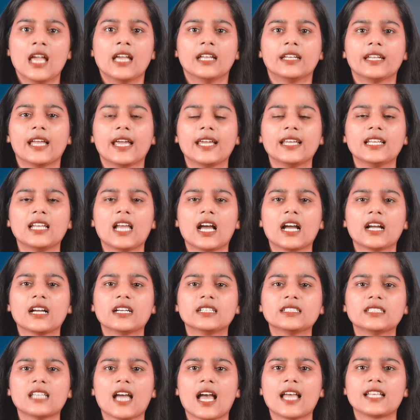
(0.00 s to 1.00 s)
नई
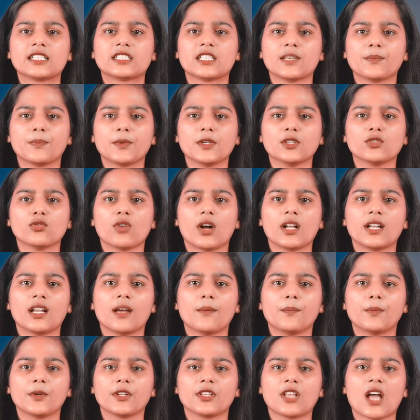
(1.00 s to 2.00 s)
लागत आईसीपी
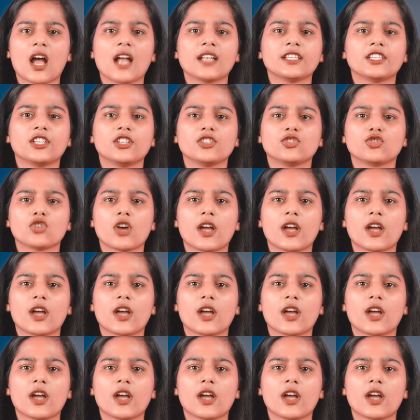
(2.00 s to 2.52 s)
द्वारा प्रदान की